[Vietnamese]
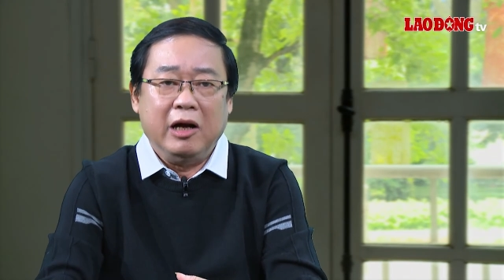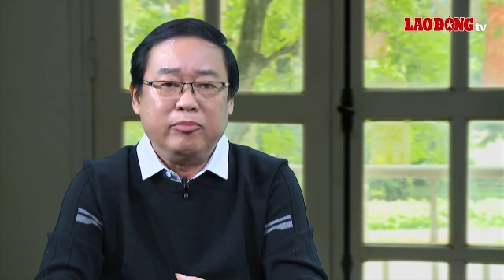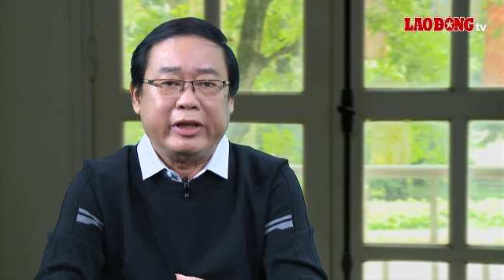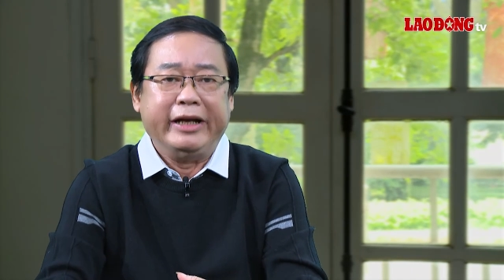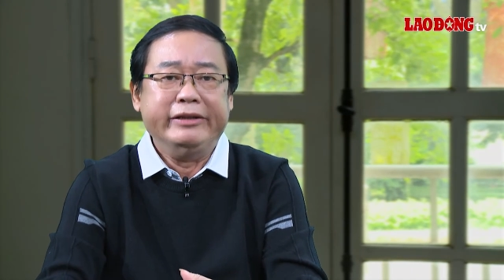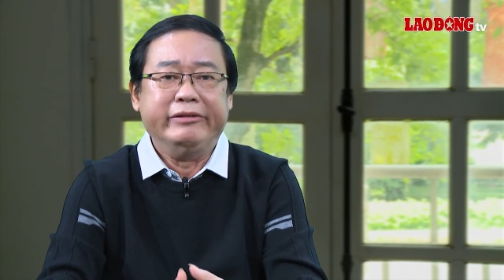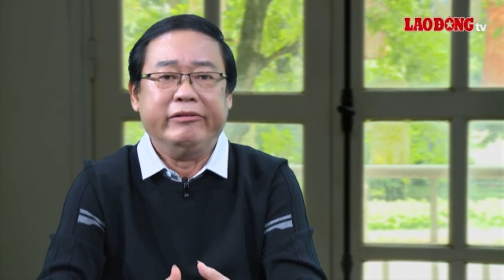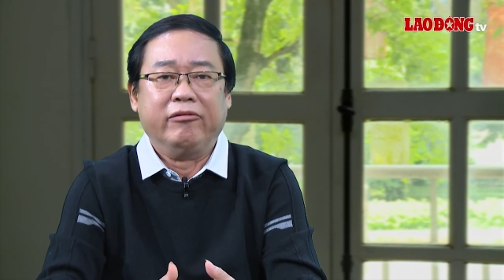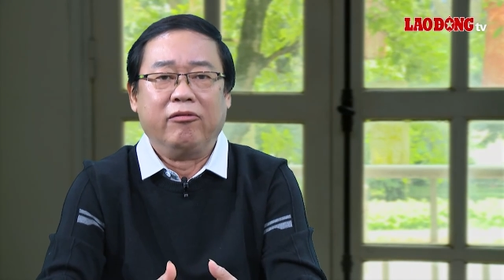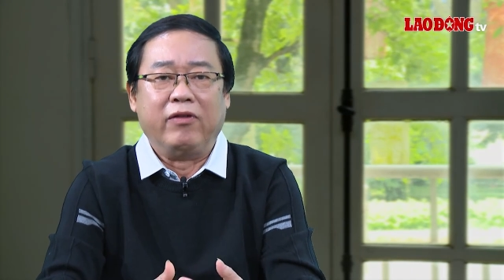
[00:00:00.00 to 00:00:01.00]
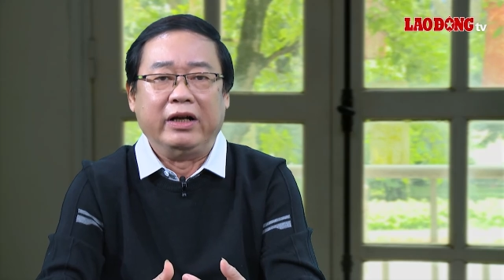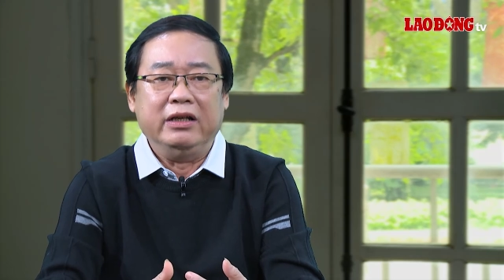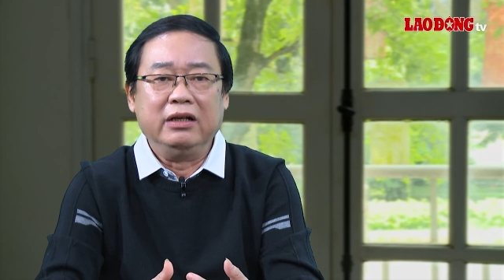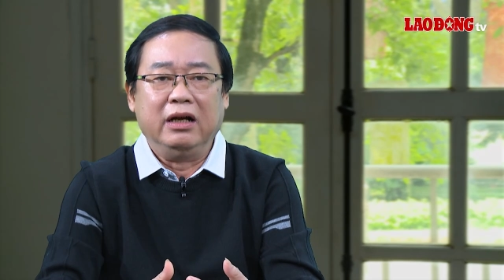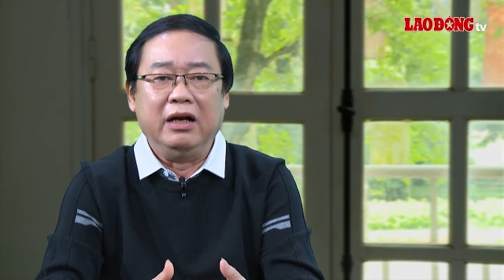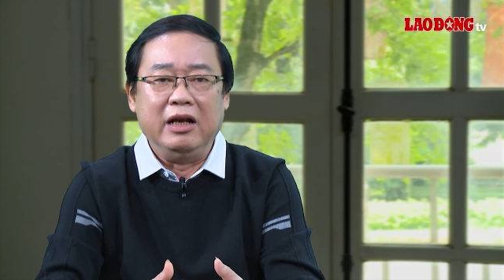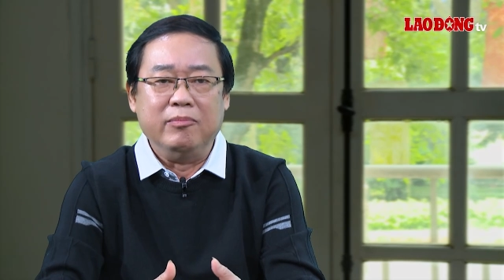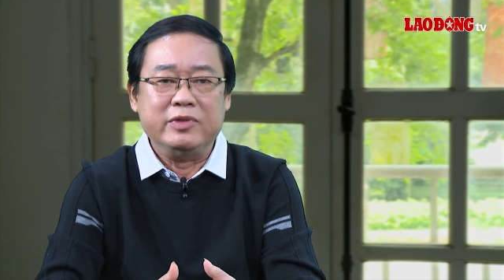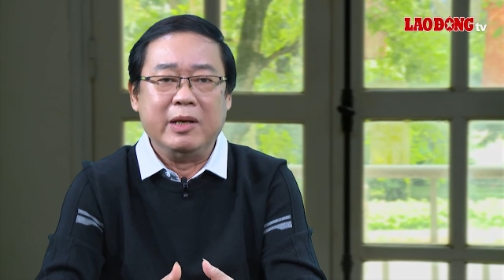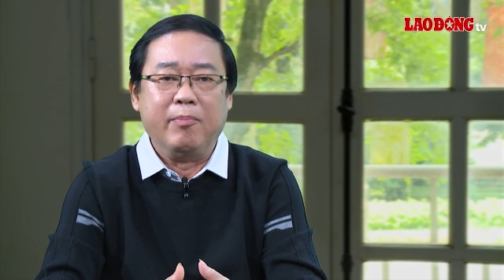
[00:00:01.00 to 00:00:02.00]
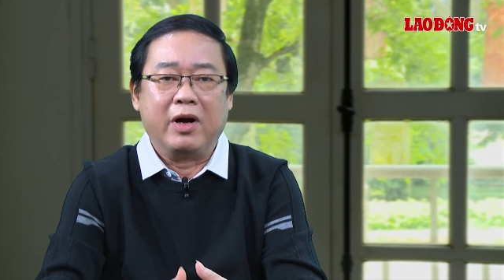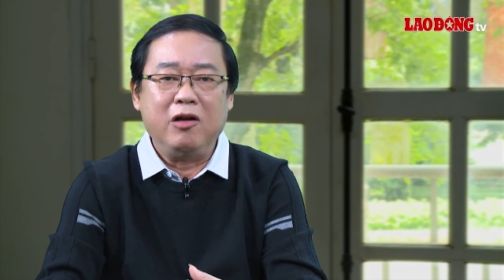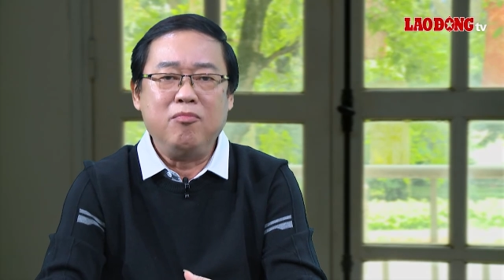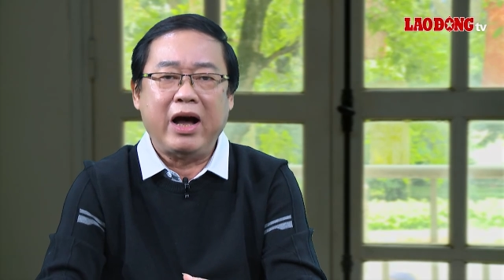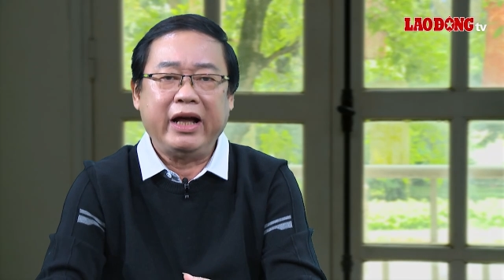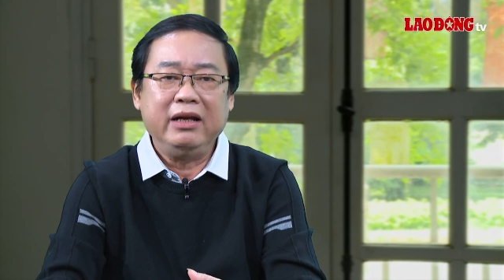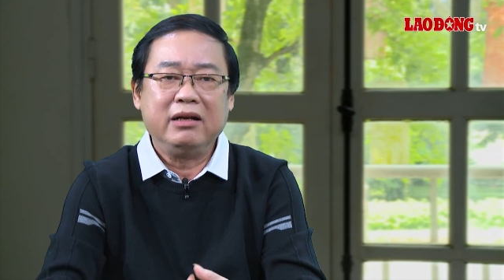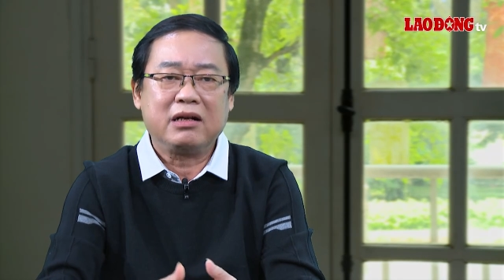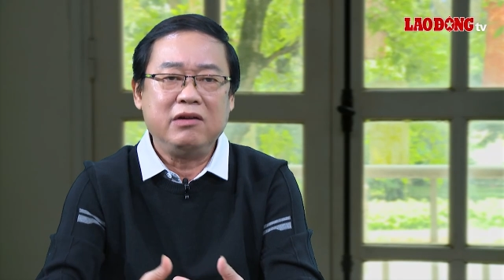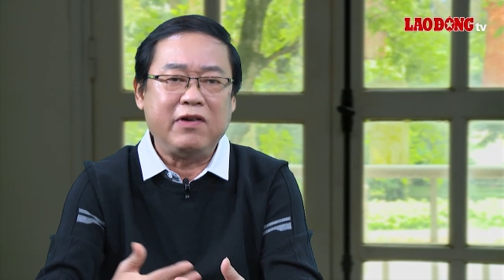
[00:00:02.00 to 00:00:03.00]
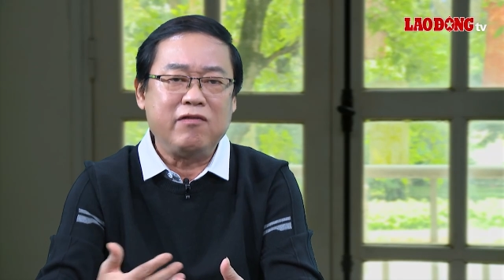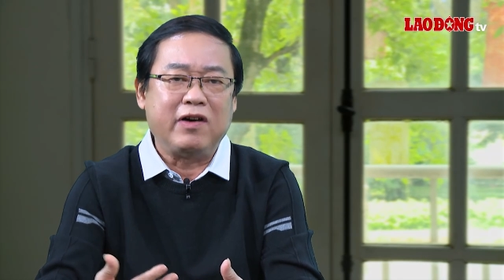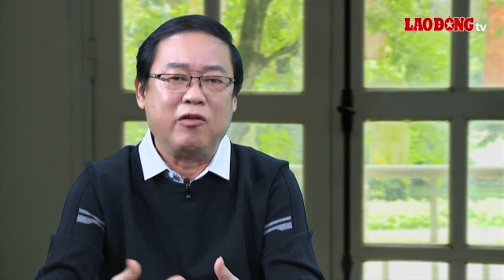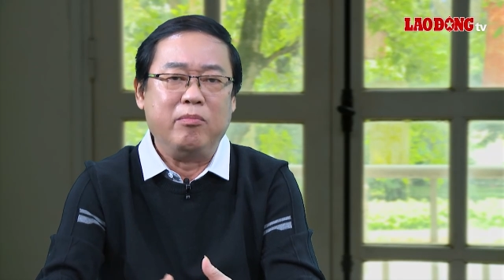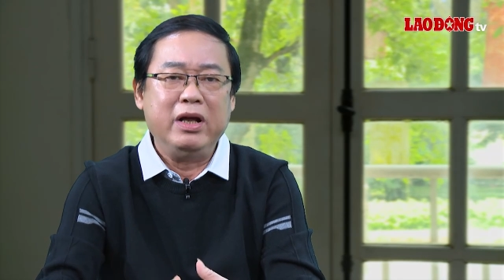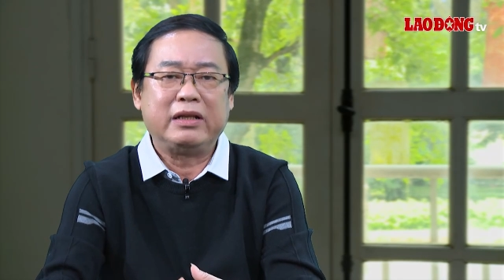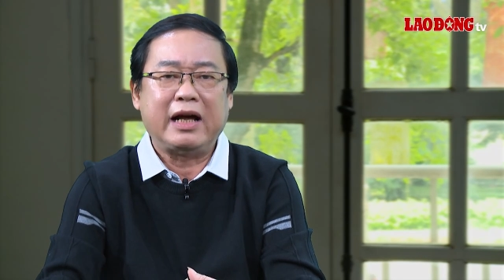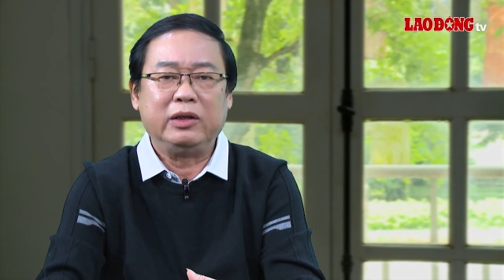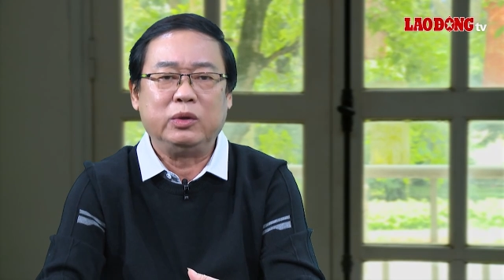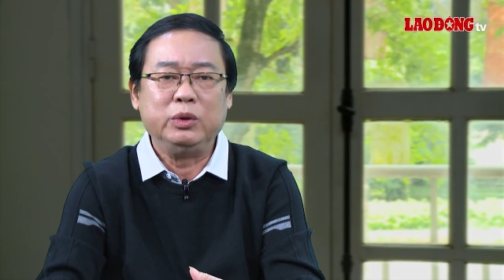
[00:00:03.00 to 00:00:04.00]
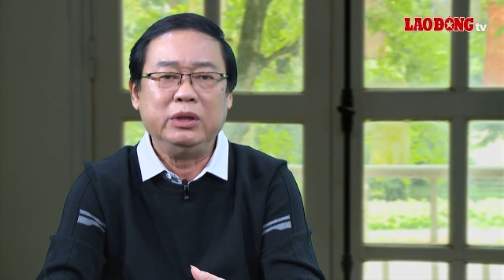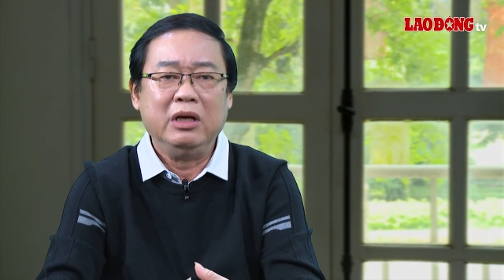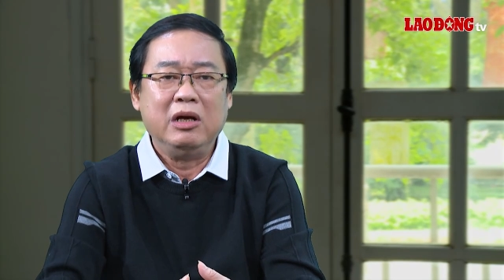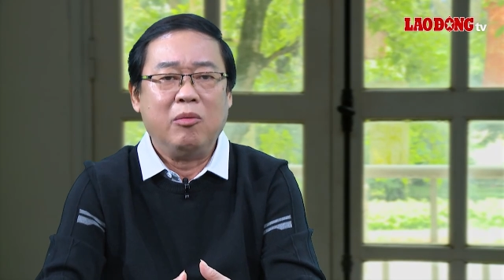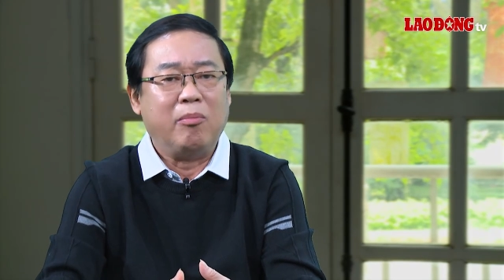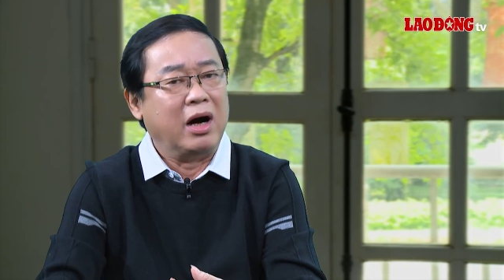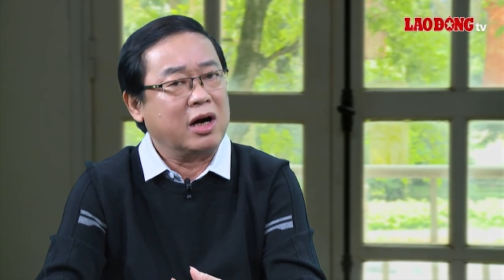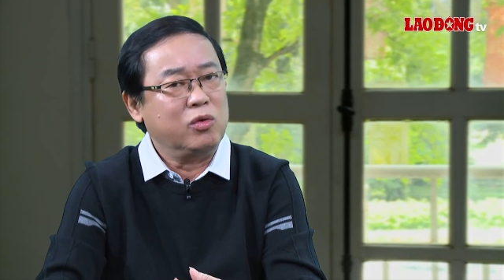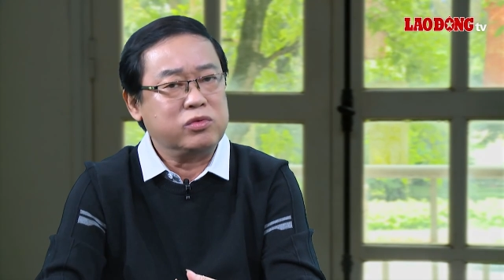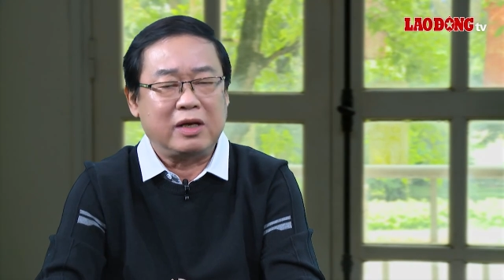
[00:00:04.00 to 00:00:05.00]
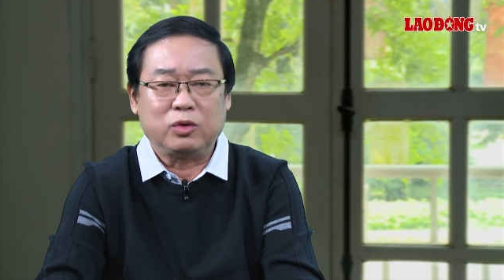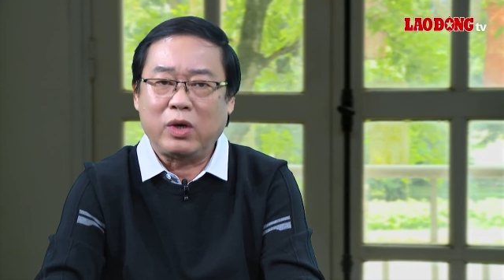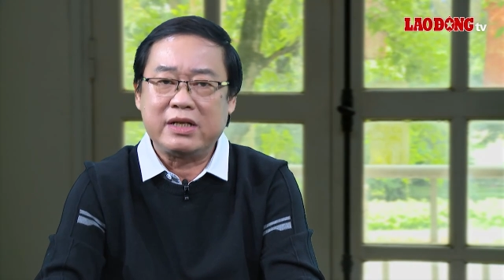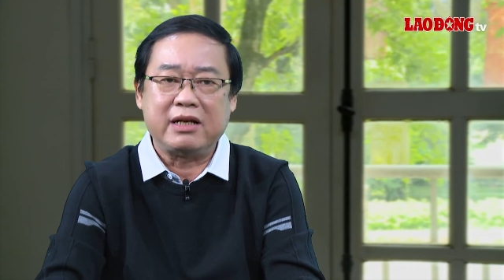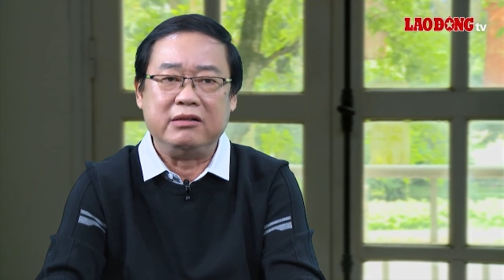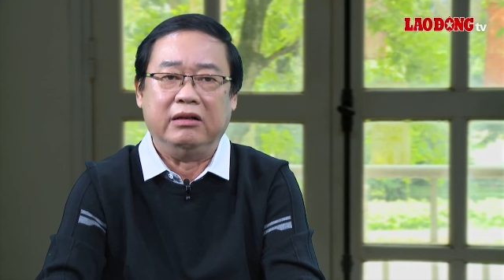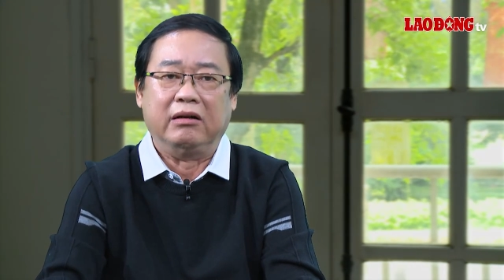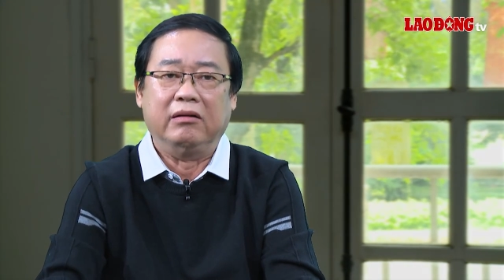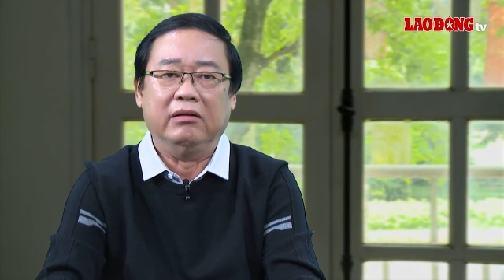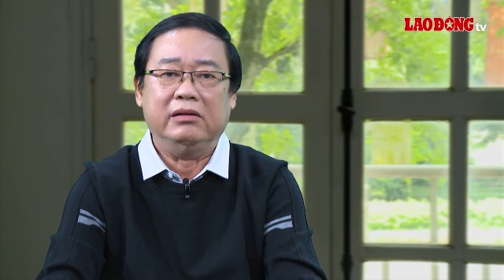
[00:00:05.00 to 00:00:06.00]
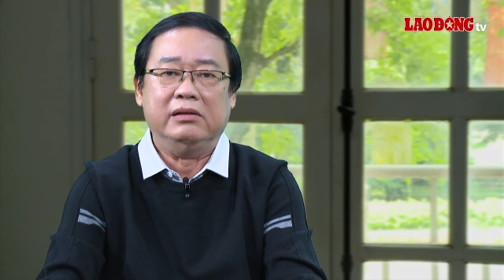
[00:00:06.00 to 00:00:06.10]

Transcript: Những âm thanh và những lời lầm rầm khấn bái cứ văng vẳng bên tai tôi mà không sao thoát ra được.